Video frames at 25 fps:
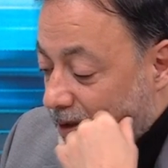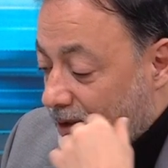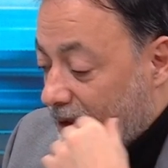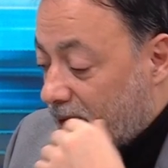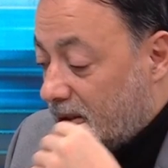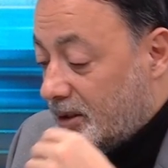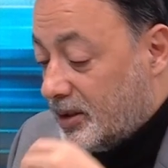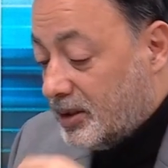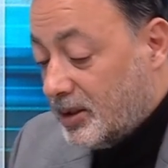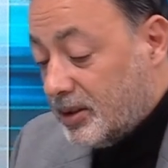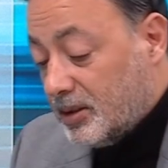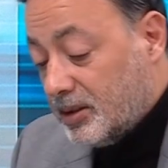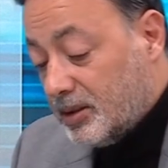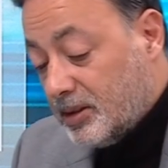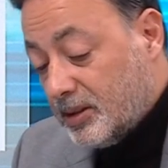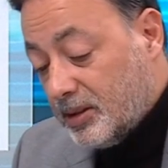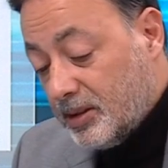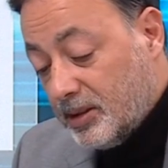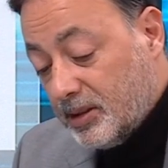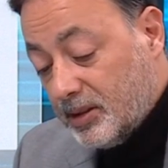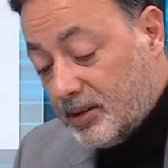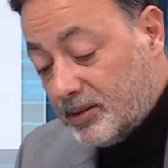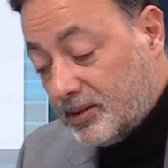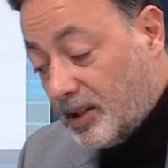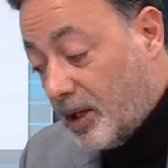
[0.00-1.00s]
e,
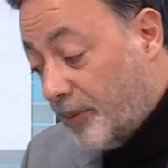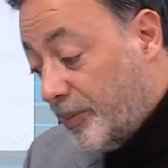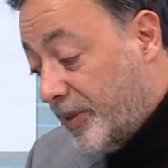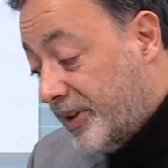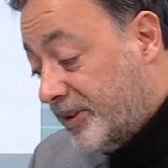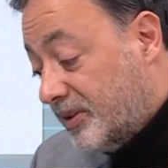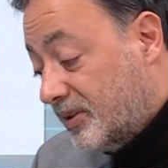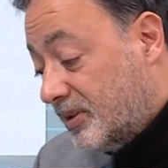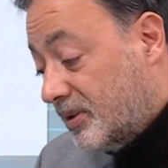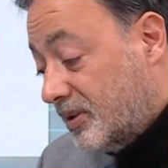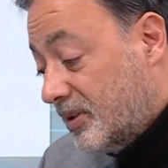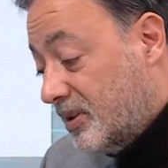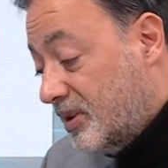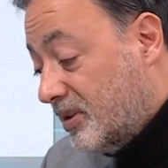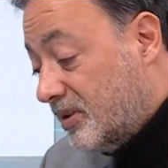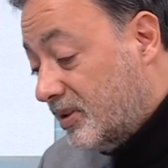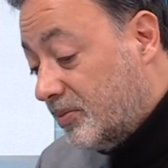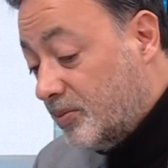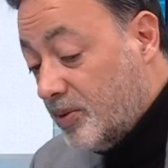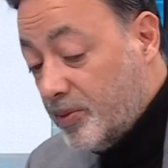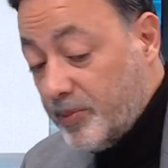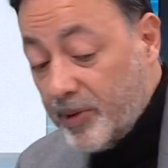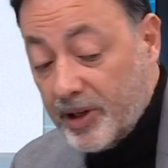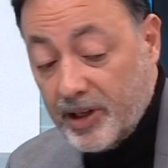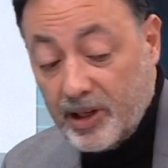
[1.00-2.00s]
Samet
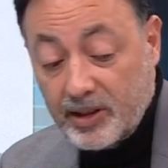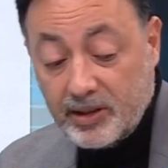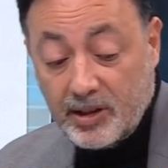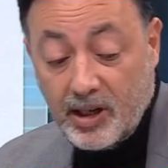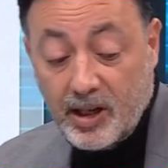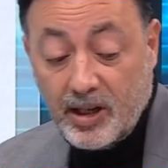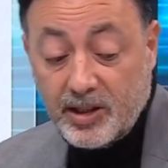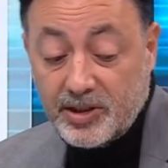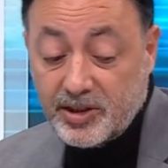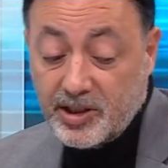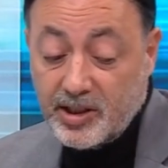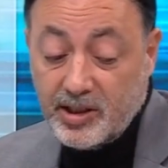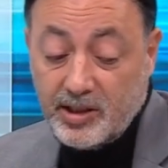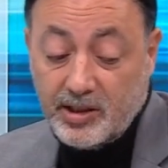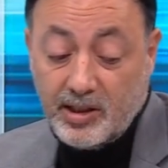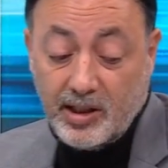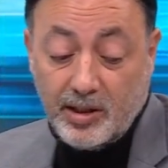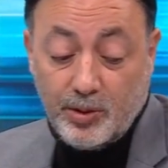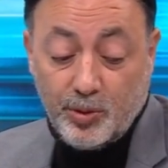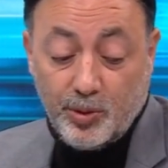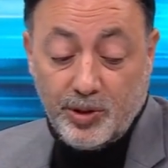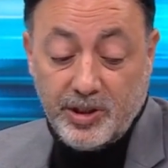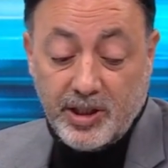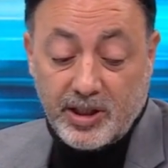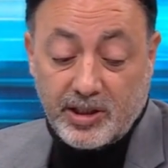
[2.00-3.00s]
ismi bana daha şey
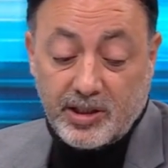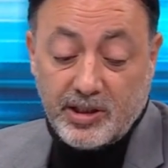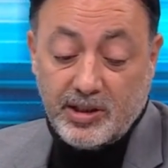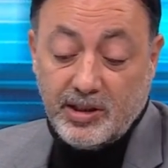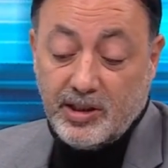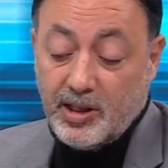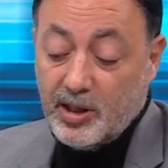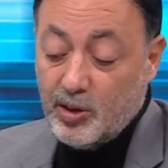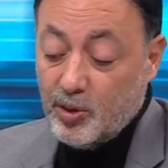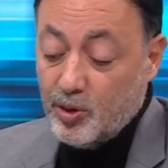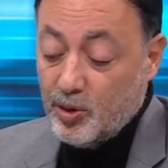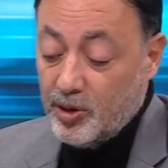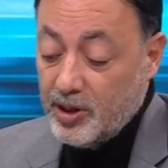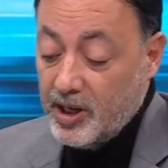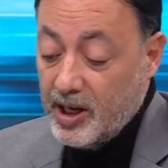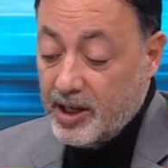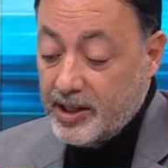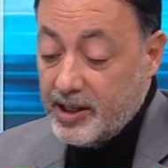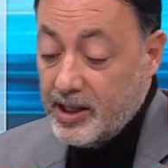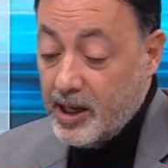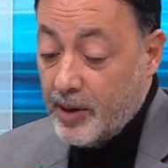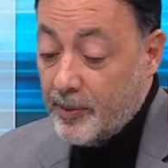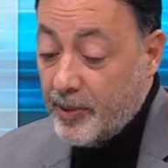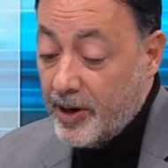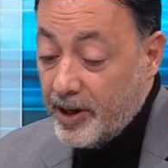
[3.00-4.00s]
geliyor, yakın geliyor.
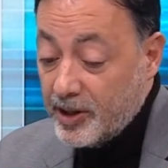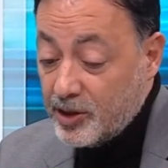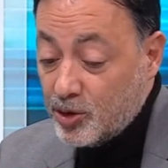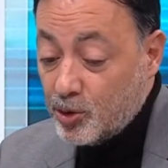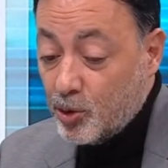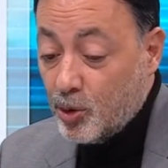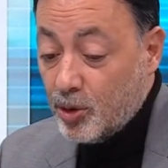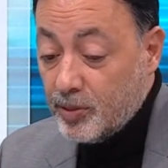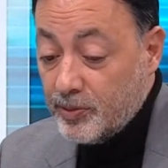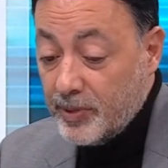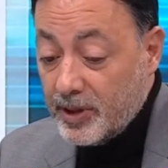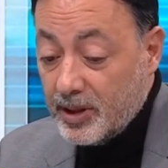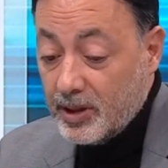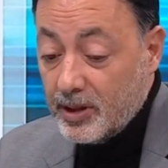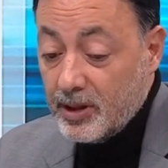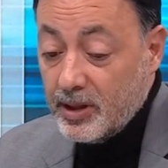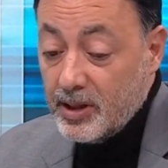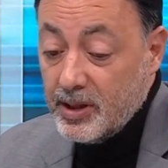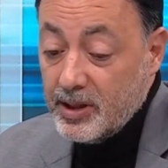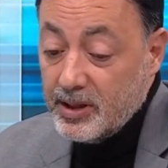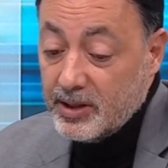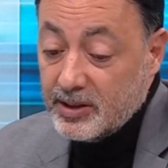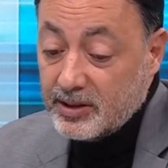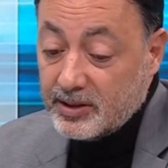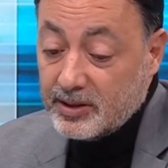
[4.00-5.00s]
Yani yabancı
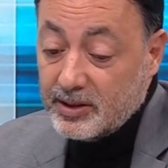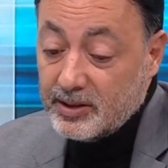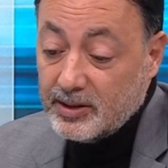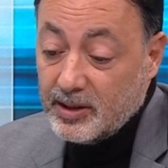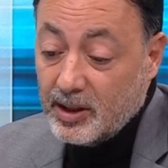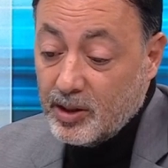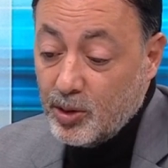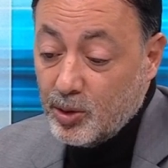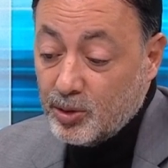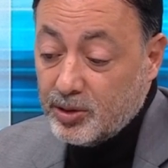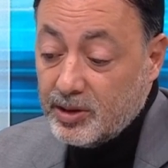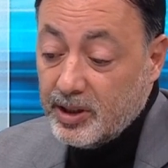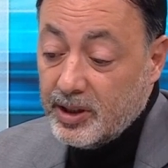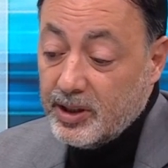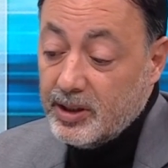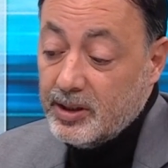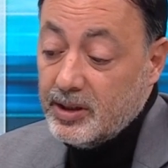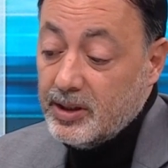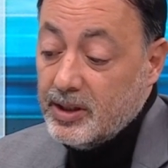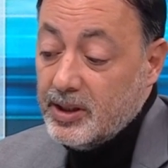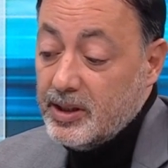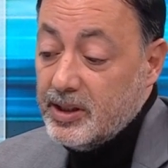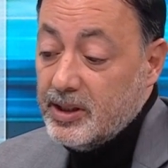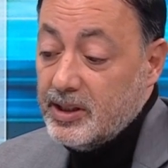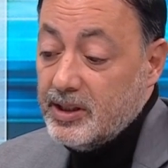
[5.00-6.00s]
olmasından öte
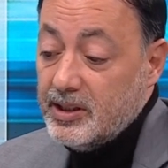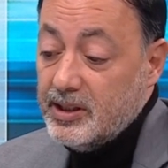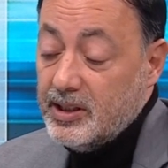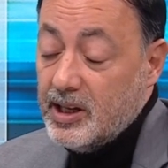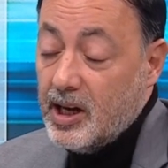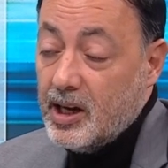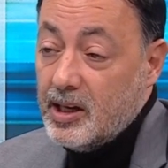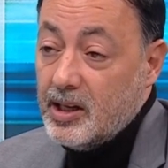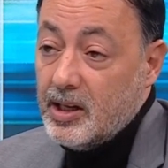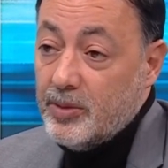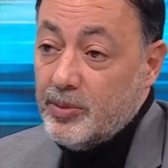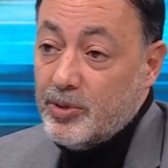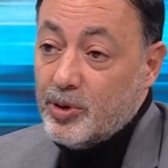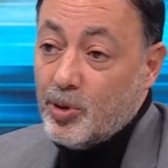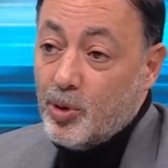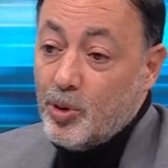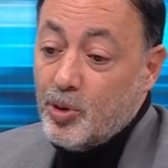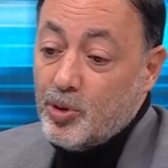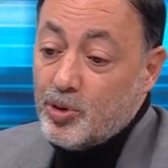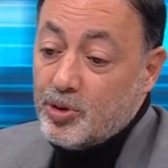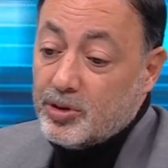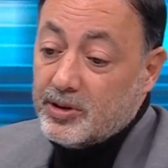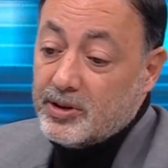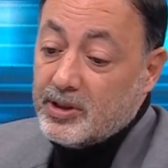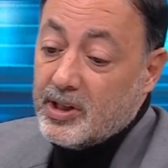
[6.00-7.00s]
yerli bir
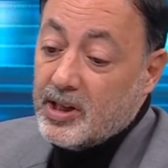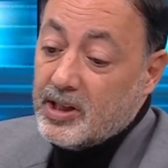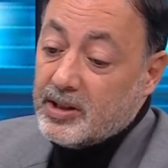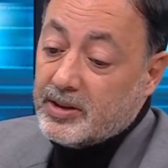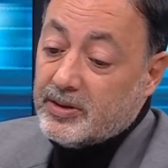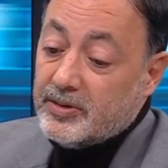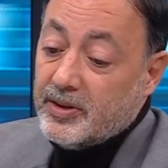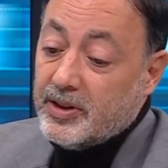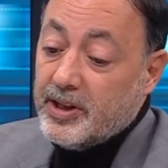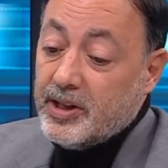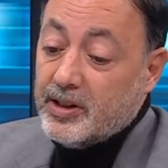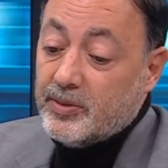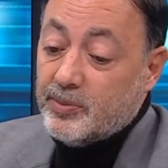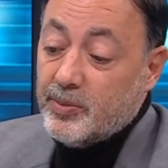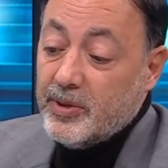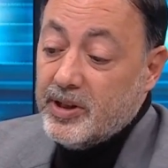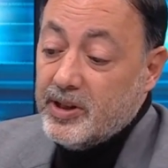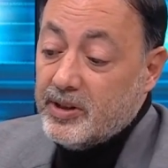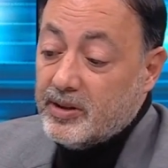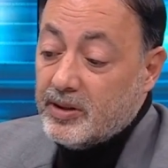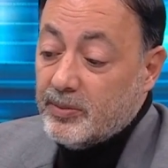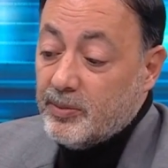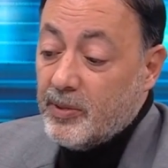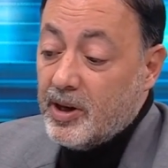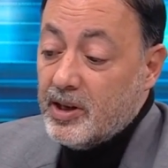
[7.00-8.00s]
oyuncu transfer etme
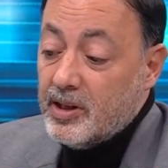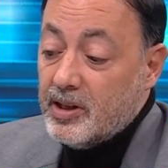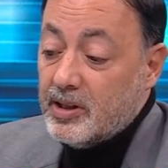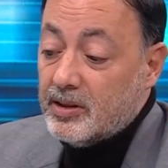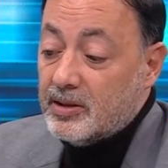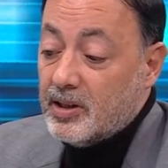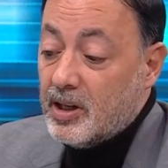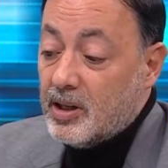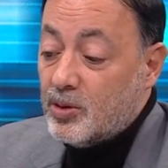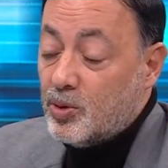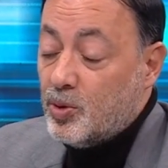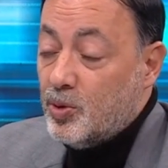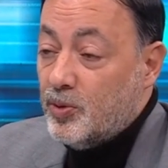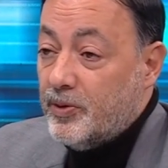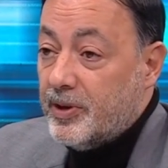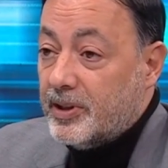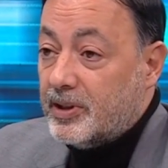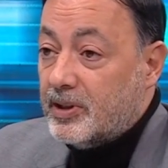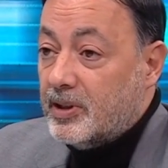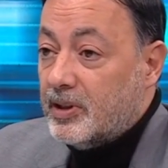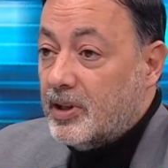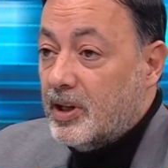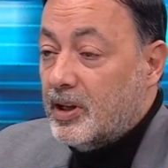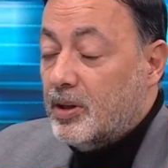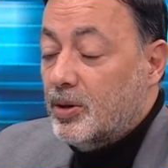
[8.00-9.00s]
ihtimalleri daha
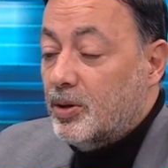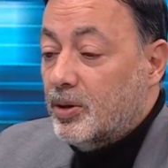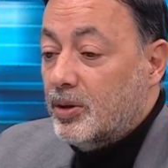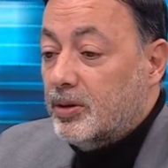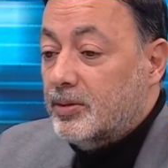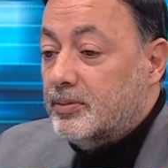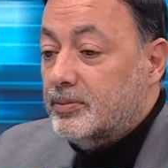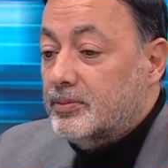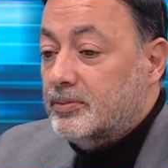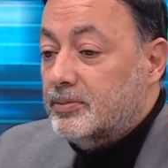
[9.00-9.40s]
kuvvetli geliyor.